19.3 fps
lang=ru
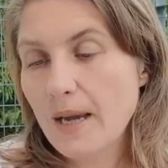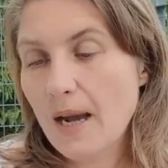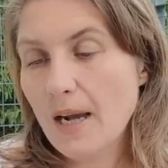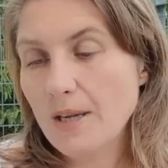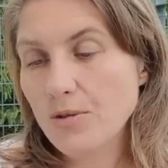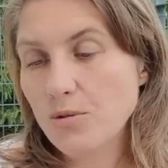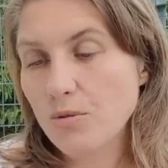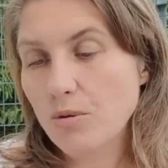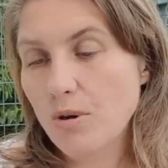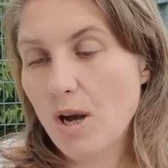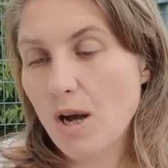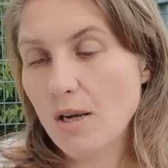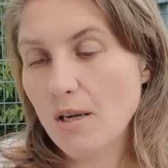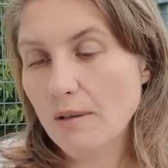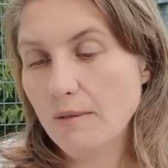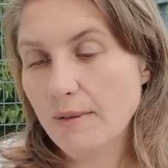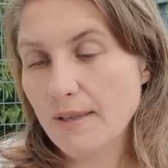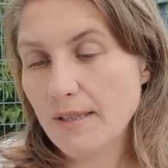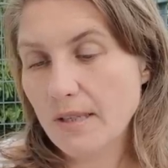а
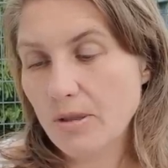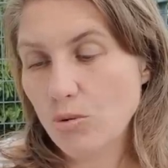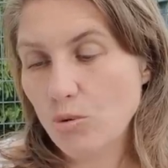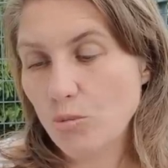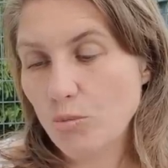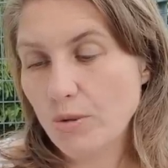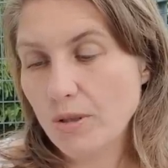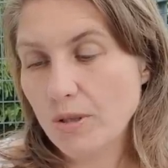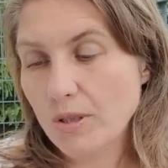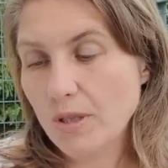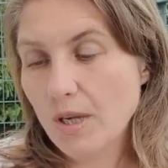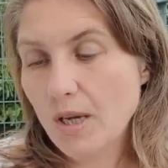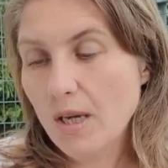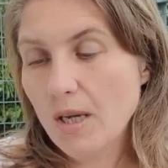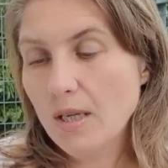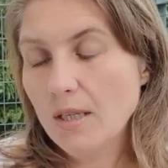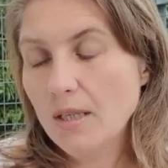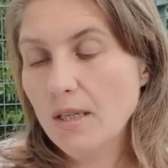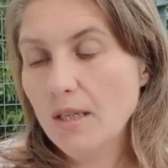другаго возлюбит,
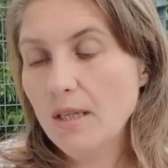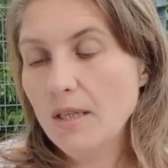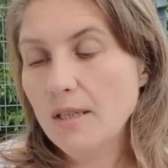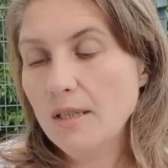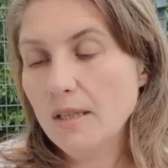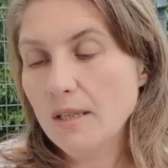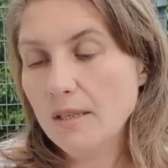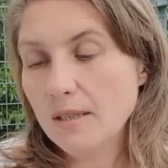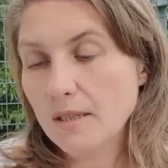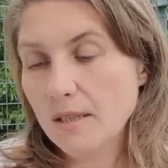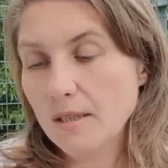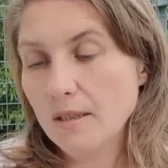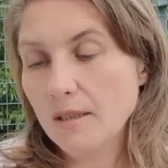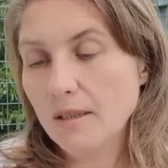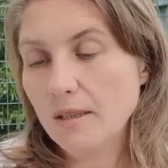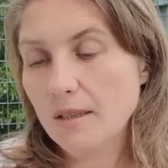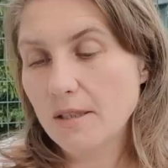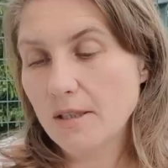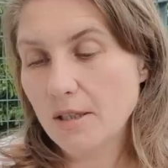или
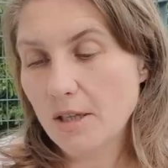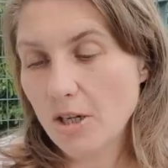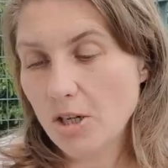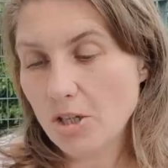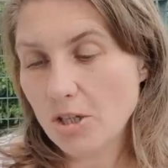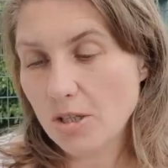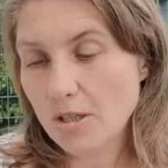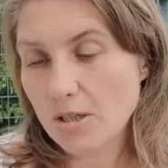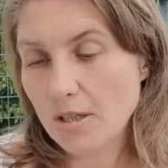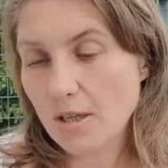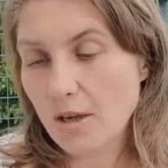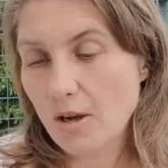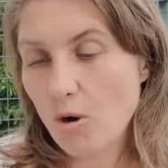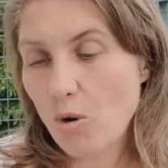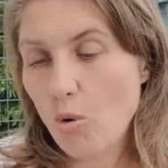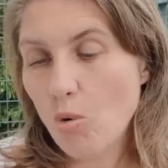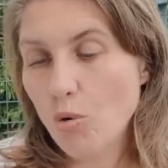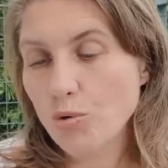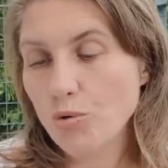единого держится,
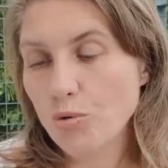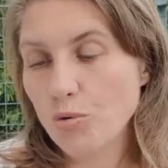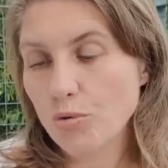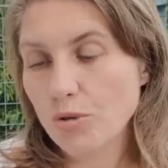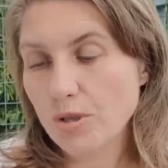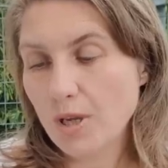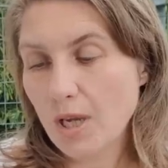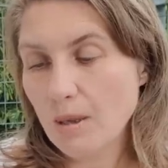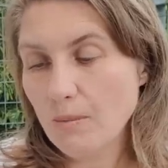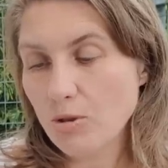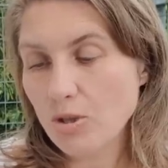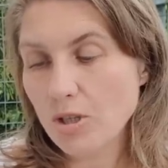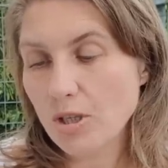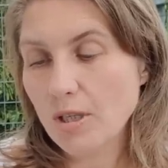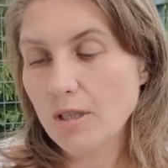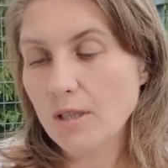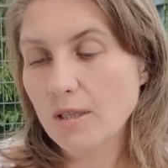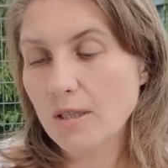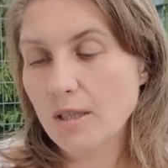о друзьям
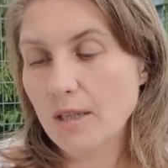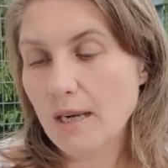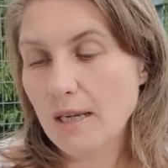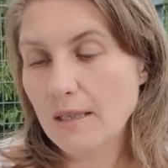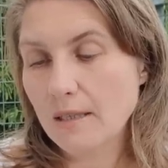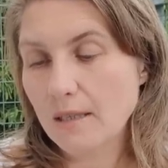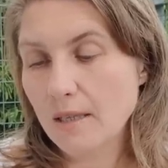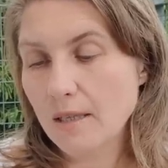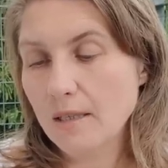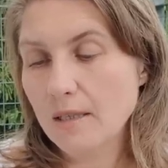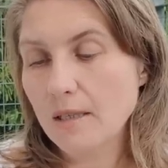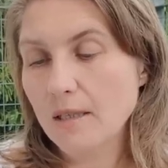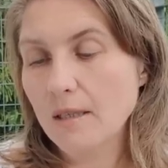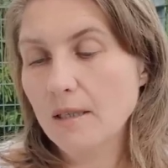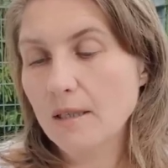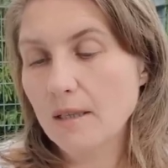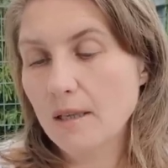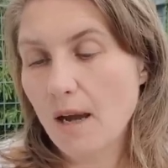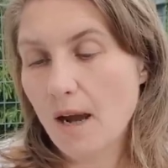же не родите
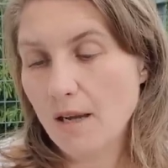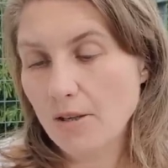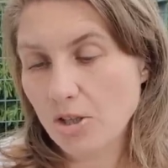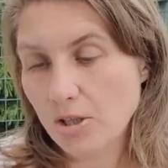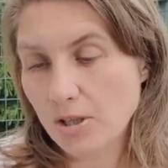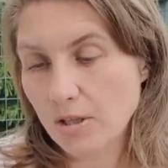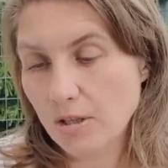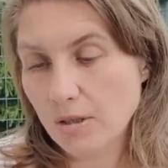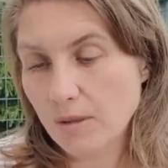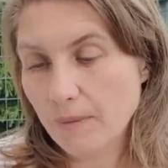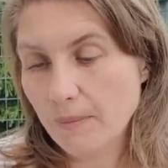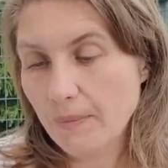начнет.